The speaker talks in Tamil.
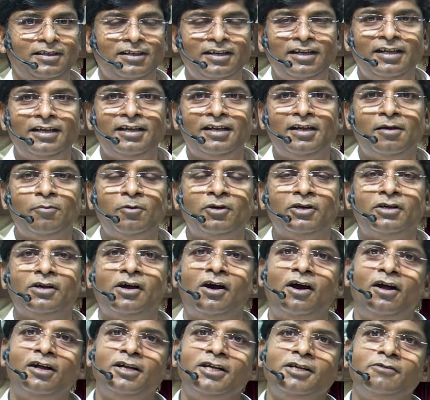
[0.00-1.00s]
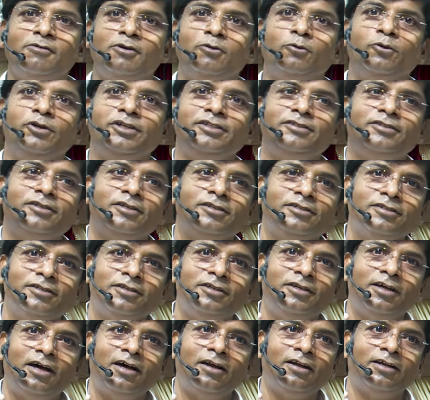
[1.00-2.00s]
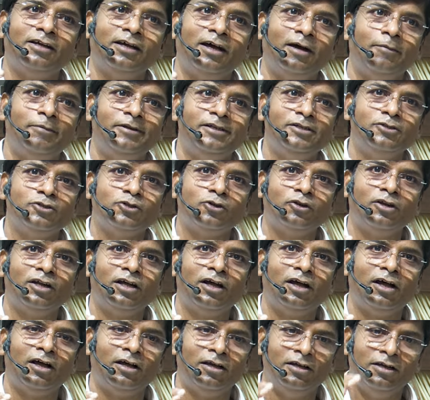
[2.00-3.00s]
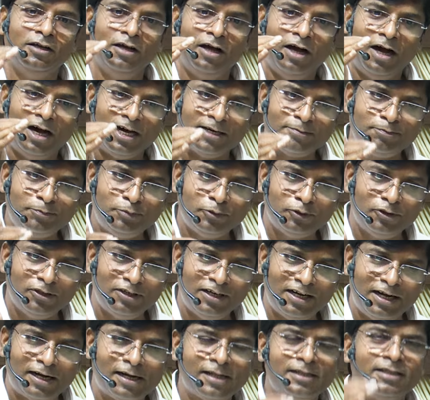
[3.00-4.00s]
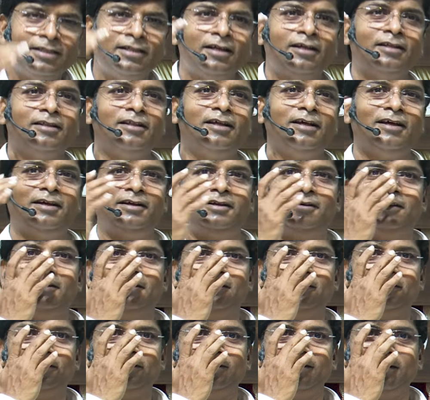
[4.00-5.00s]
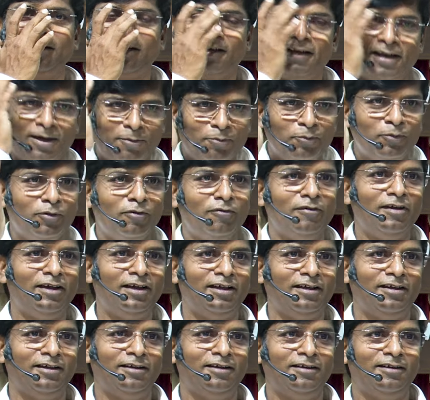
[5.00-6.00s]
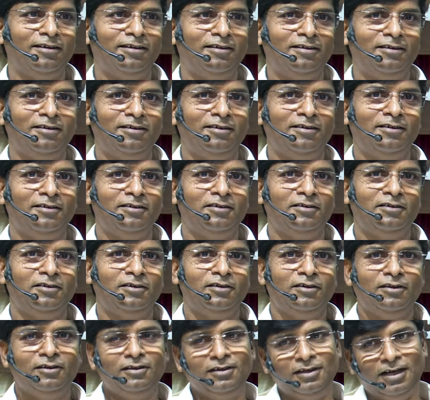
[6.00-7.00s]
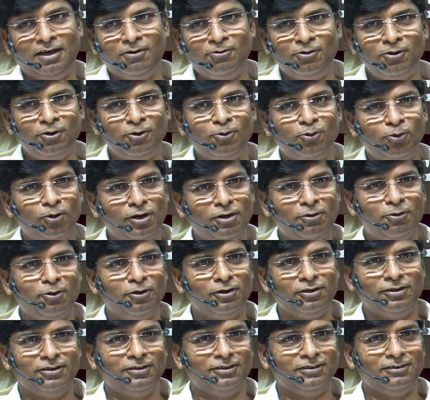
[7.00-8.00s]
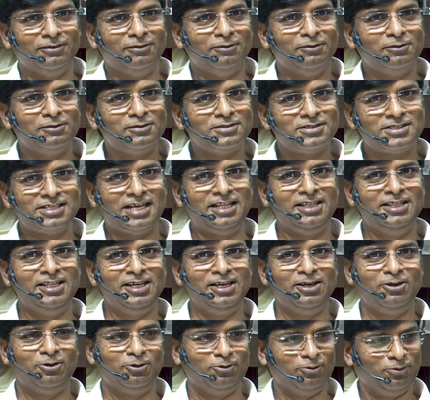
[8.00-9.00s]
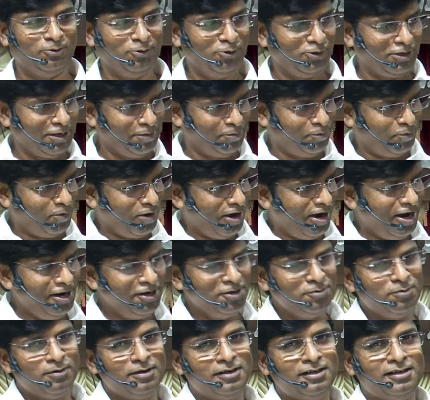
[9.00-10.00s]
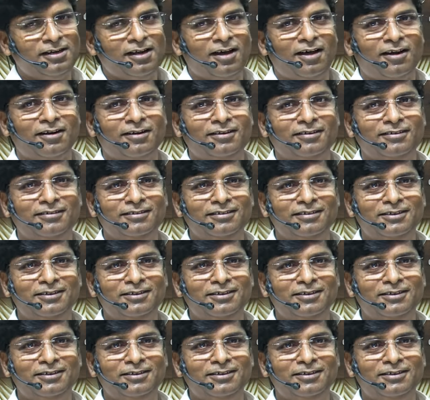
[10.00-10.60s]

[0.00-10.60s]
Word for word: இன்றைக்கி நமக்கு ஆண்டவர் உயிர் அப்படின்னு சொன்னால் அற்புதம் நடந்தால் தான் நான் நம்புவேன் அவங்களுக்குள்ள ஒரு சந்தேகம் ஓகே பாடுபட்டார்